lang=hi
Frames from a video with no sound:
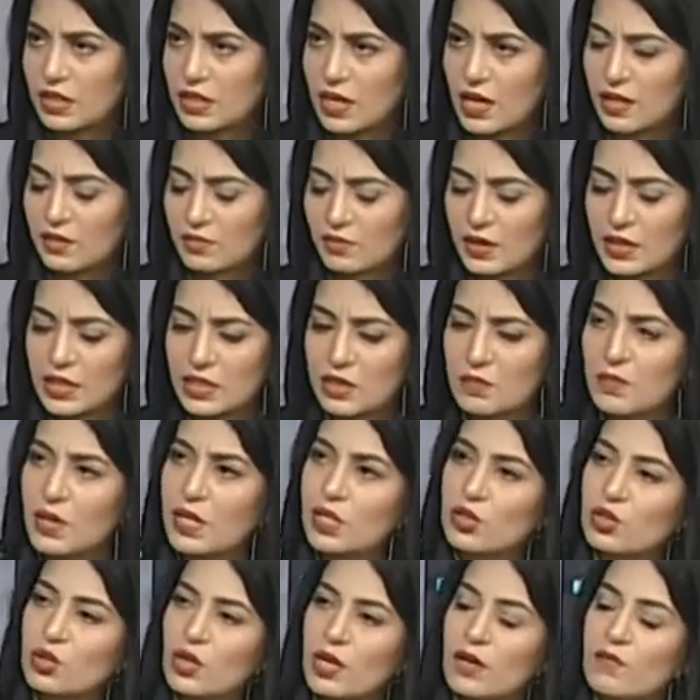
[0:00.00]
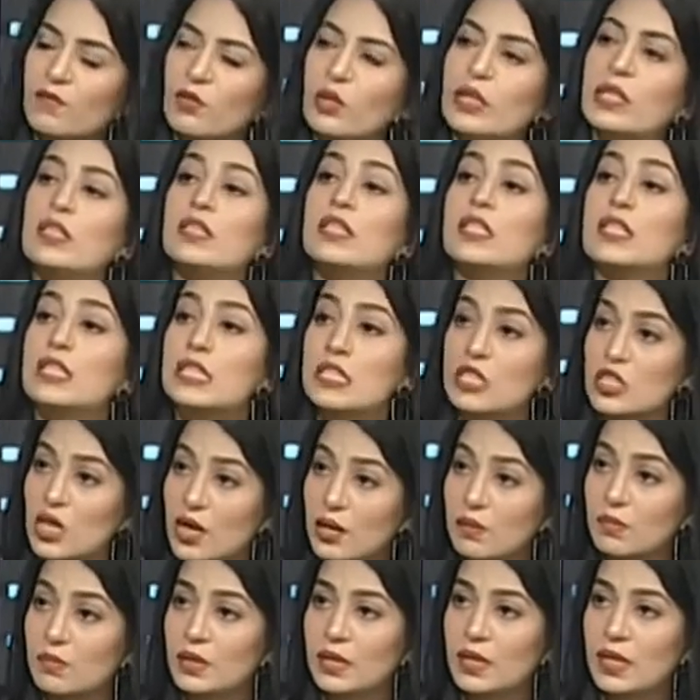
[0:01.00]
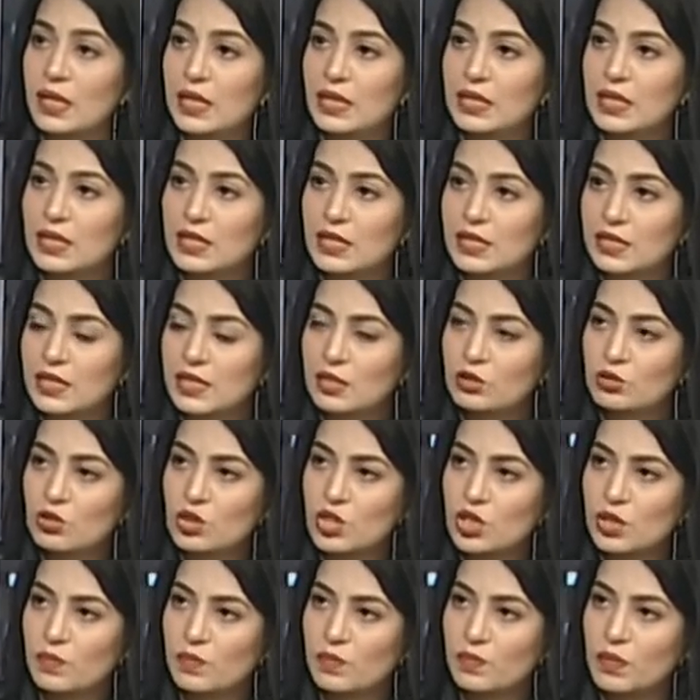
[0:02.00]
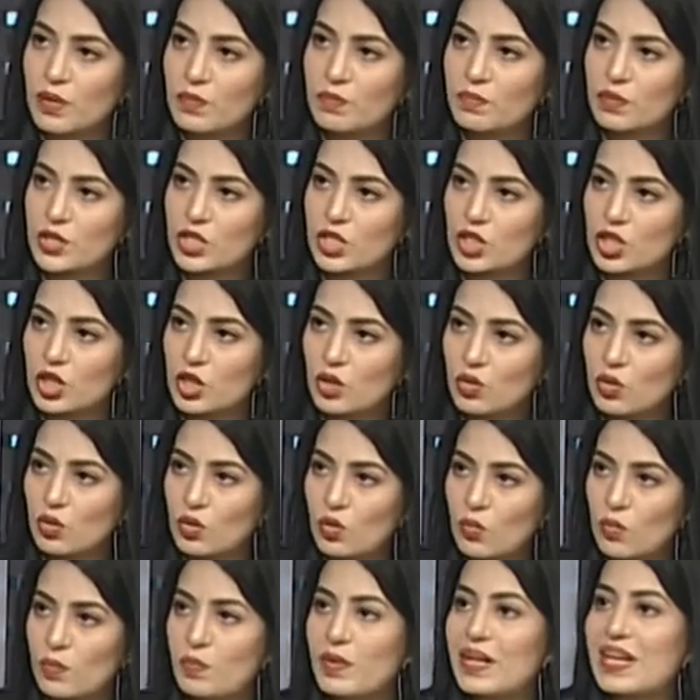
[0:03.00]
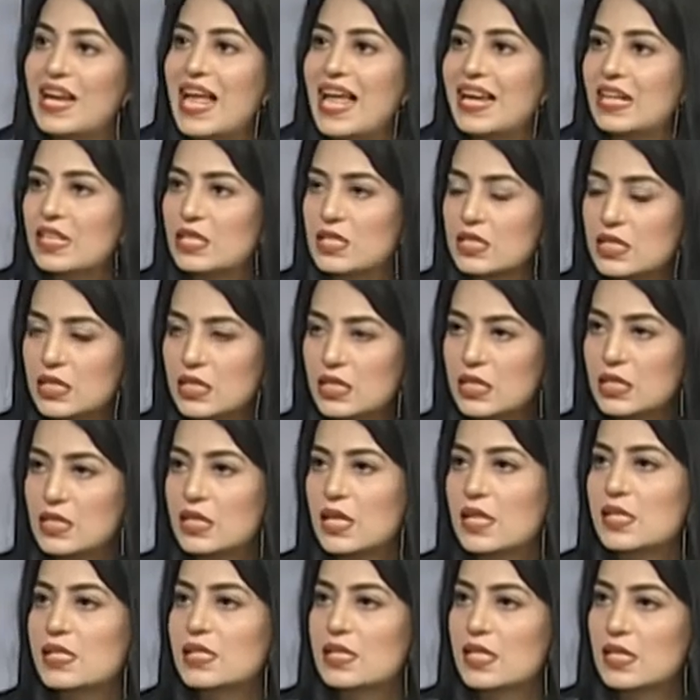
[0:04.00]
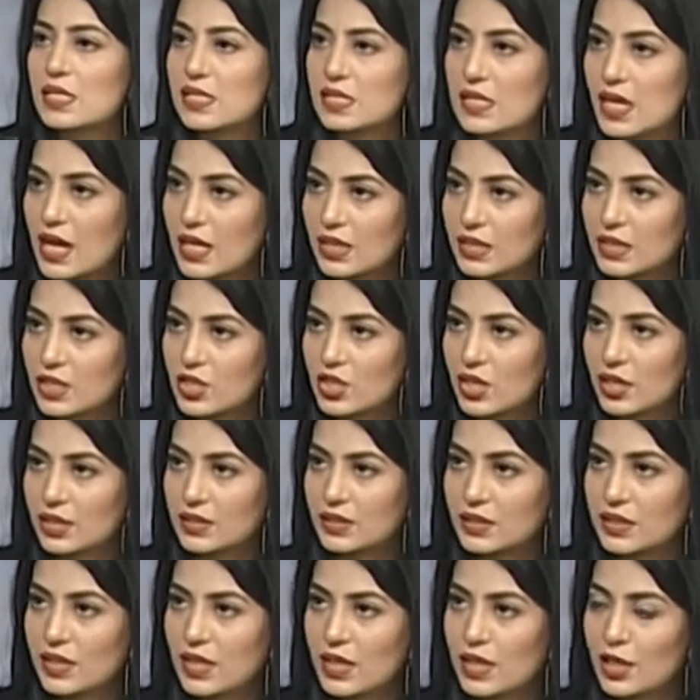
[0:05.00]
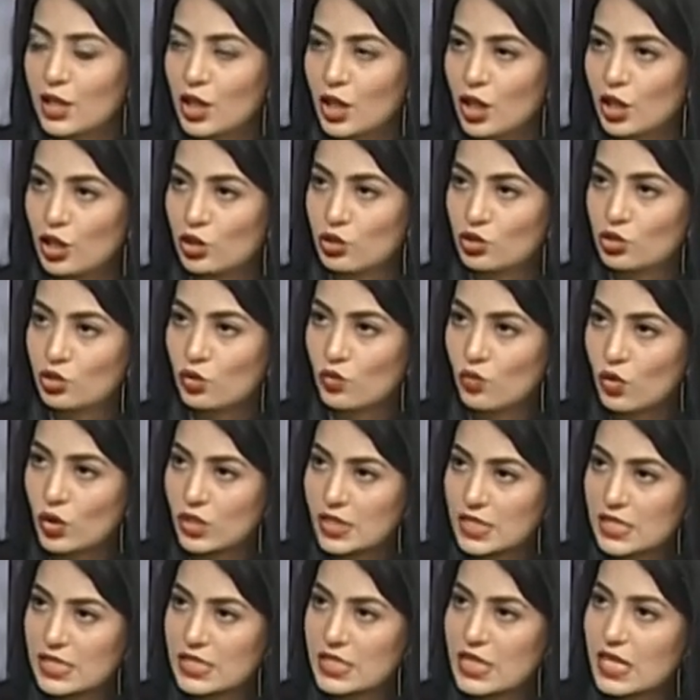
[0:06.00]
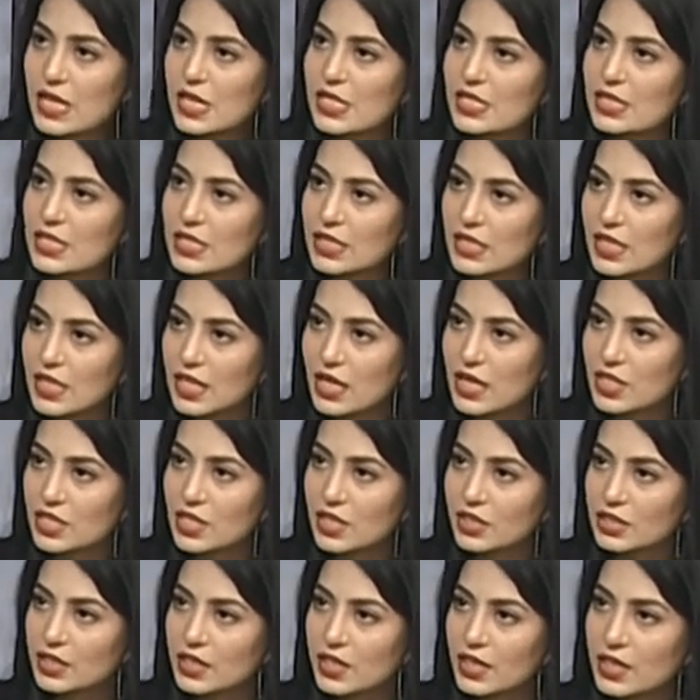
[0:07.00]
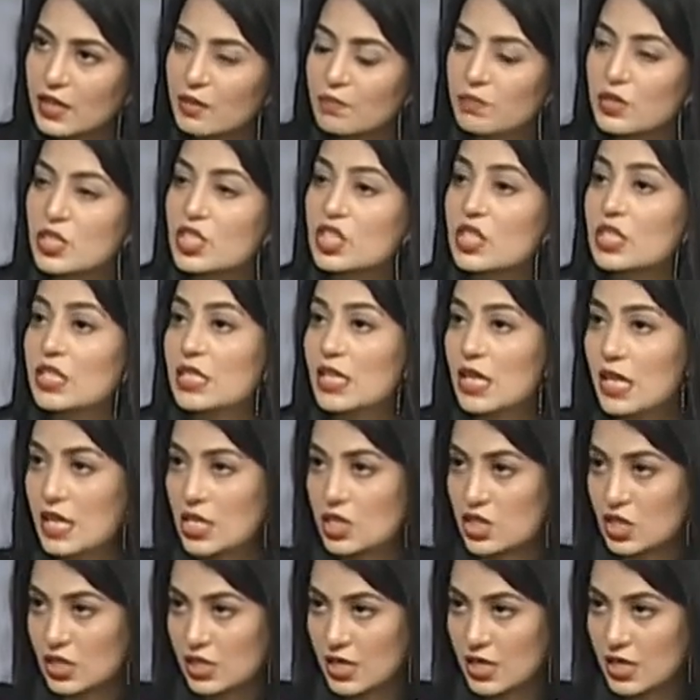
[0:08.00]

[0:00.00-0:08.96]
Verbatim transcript: तर कार्रवाई के बाद जो है वो एक नतीजा निकलता है तो जब बच्चे को पेनल्टी या सजा दी जाती है तो वो किस तरह से देखा जाता है बच्चे की एज